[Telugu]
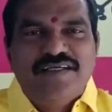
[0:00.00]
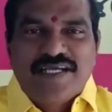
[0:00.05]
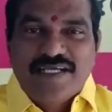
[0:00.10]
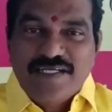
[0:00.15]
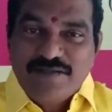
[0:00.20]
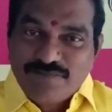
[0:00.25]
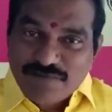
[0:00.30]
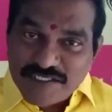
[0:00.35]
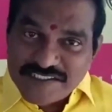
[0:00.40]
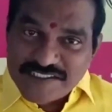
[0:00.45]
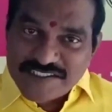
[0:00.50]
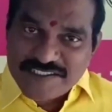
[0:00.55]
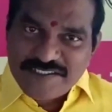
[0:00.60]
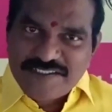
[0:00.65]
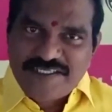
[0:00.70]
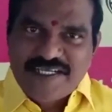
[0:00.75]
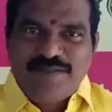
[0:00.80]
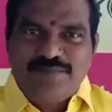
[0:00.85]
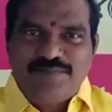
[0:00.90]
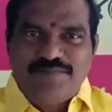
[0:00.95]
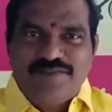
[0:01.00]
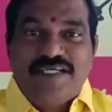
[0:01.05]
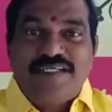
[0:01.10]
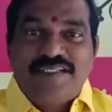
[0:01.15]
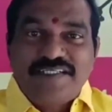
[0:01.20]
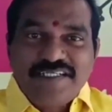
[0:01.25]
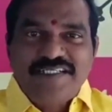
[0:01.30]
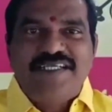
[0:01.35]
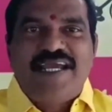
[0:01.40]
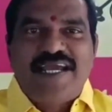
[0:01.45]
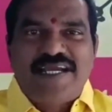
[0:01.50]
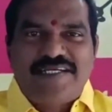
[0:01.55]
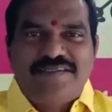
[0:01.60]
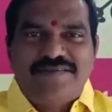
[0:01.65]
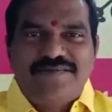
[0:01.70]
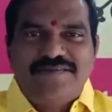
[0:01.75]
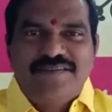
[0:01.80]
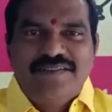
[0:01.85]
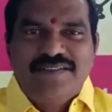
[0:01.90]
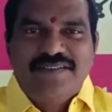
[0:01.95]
కానీ ఫస్ట్ టైం థర్టీ యాక్ట్